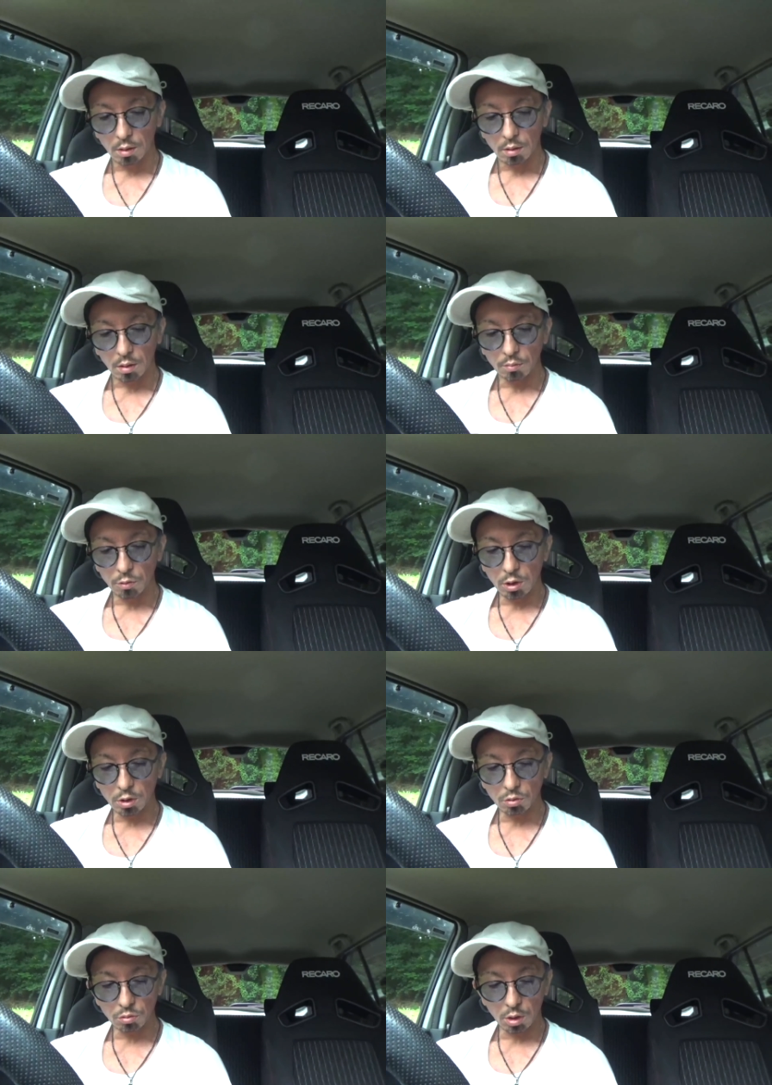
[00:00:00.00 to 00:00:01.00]
なんか
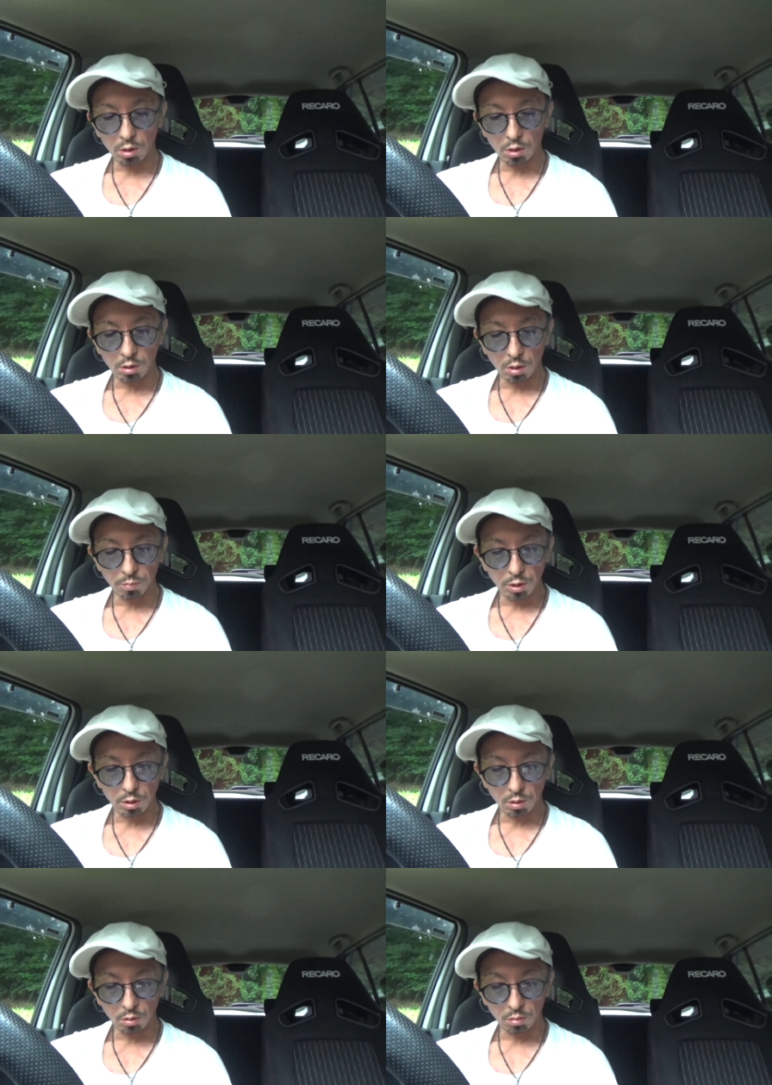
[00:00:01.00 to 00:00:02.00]
昔よく当たってたイメージあ
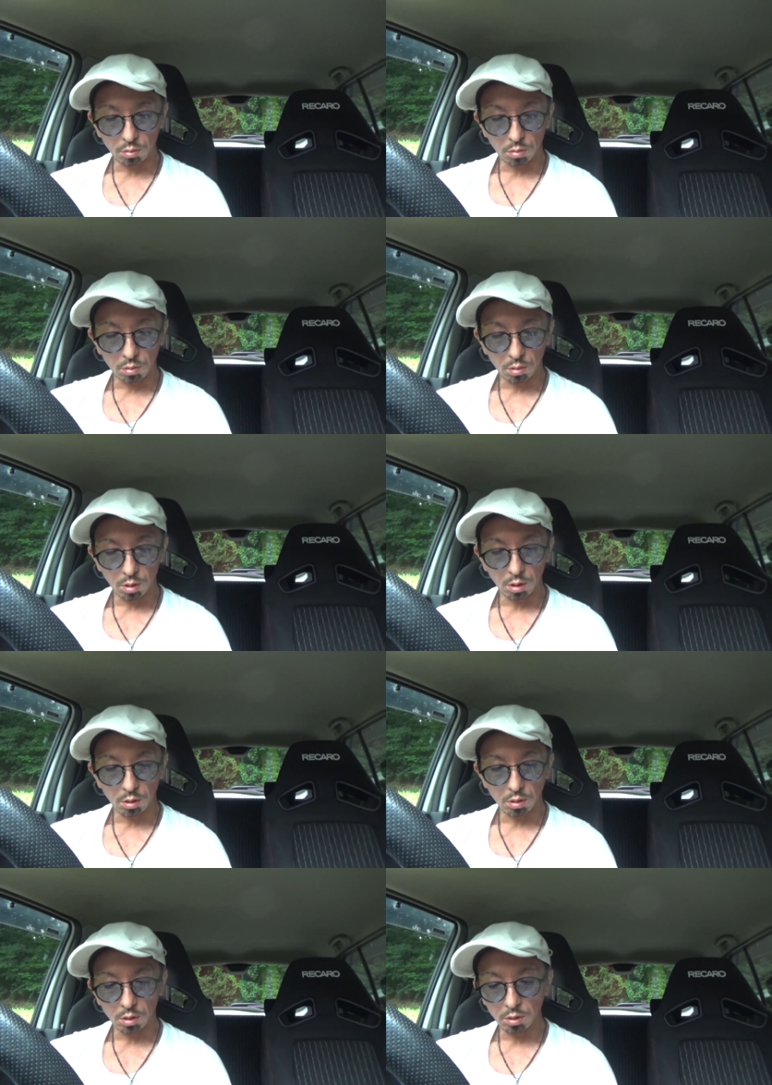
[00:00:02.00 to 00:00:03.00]
るけど。はい、
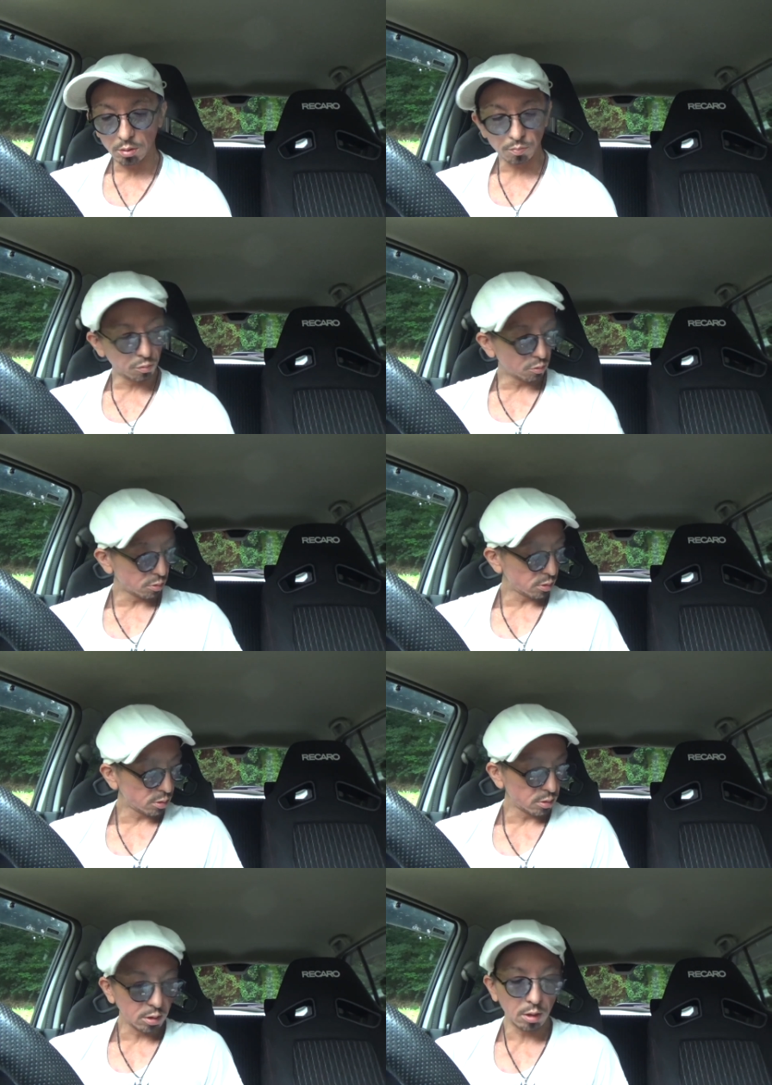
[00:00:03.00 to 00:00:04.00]

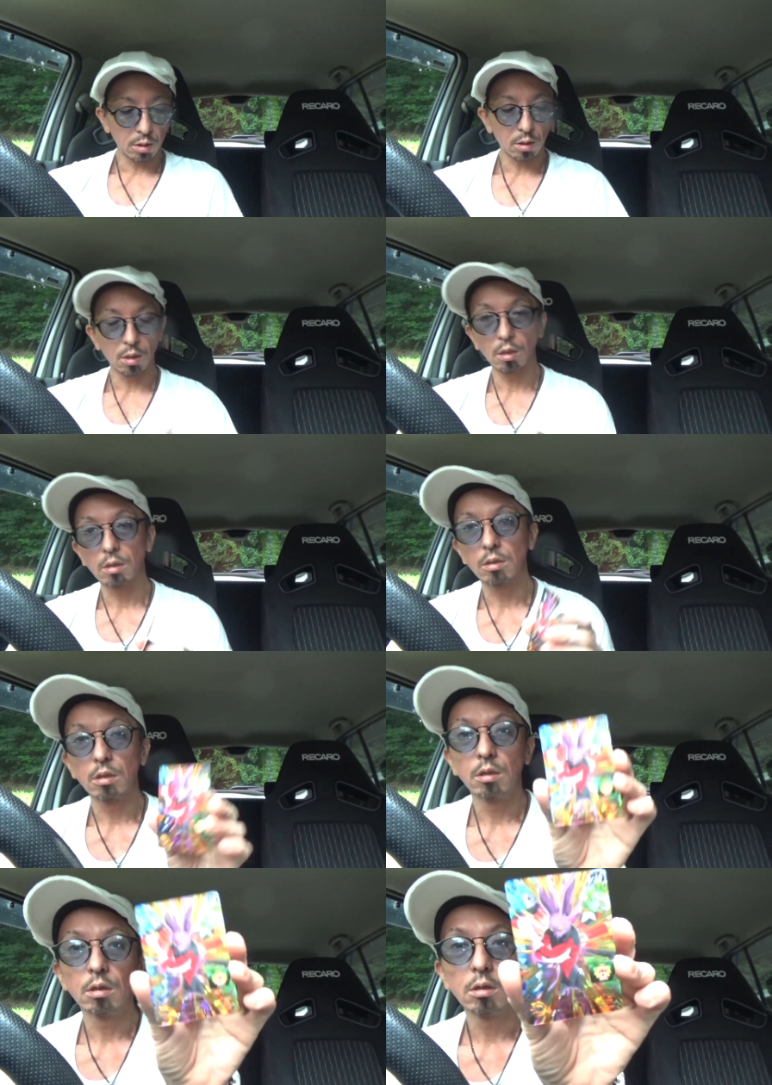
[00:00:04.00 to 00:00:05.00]
ディスポースね。はい。
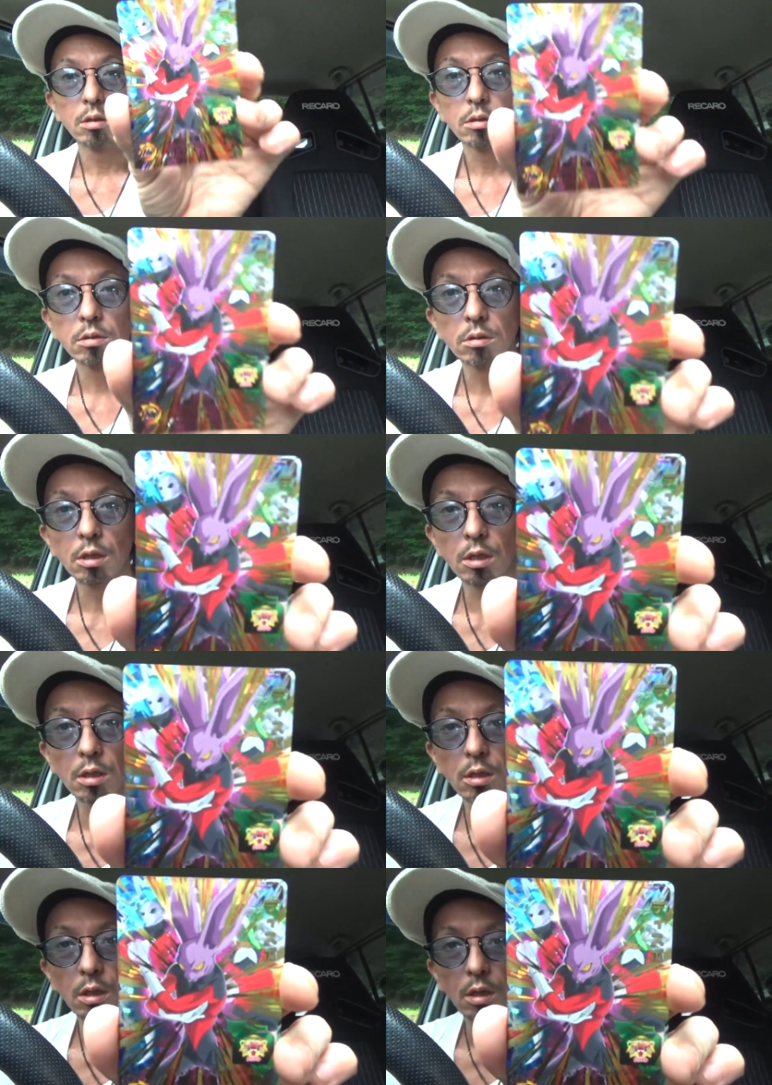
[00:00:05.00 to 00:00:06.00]
すんげえ
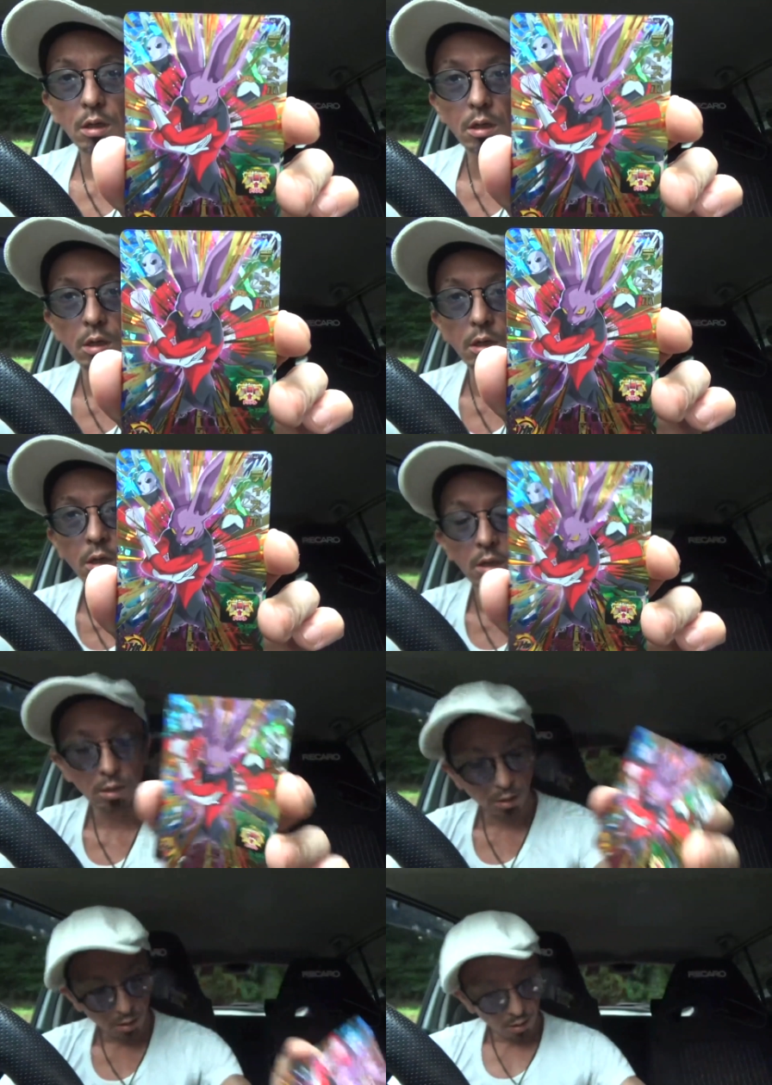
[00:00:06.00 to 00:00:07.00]
残念。はい。
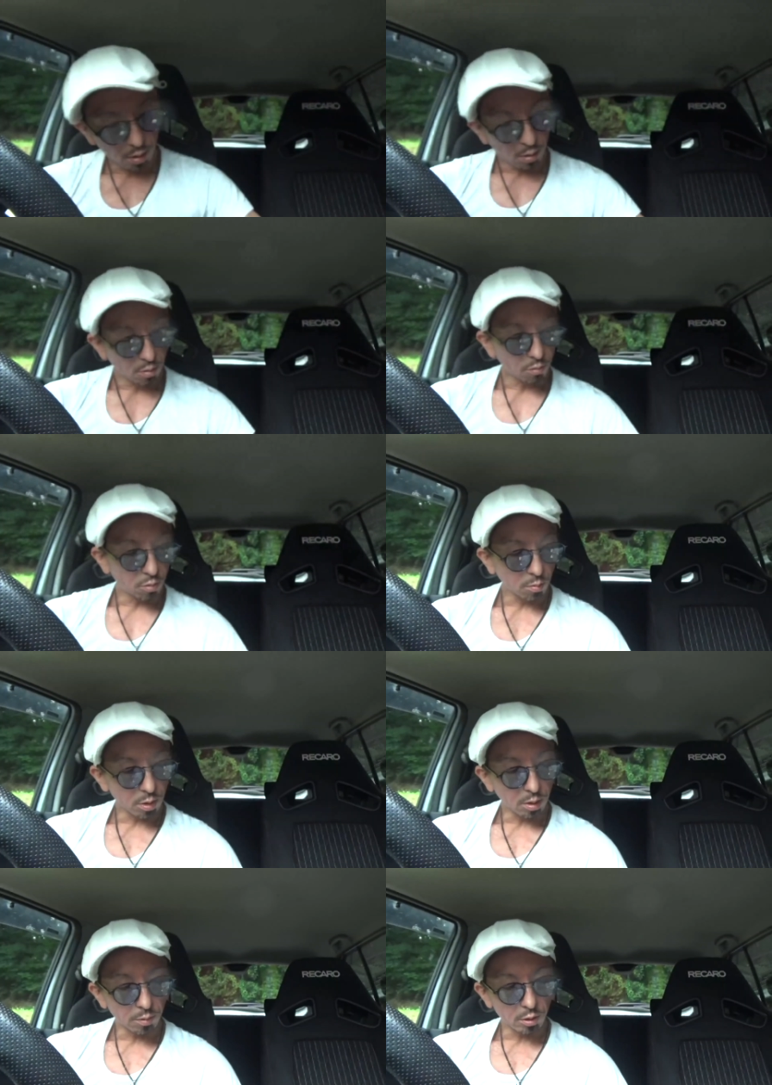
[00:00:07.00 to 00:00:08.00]
俺は
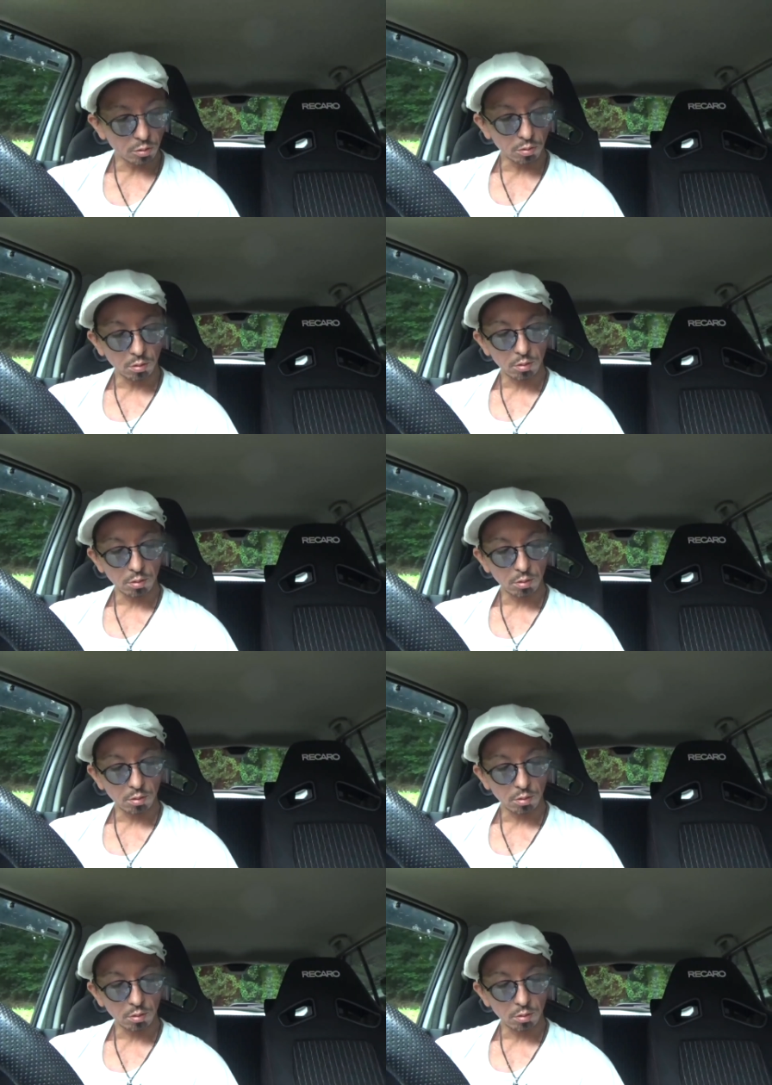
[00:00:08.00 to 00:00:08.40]
ダメでしょ。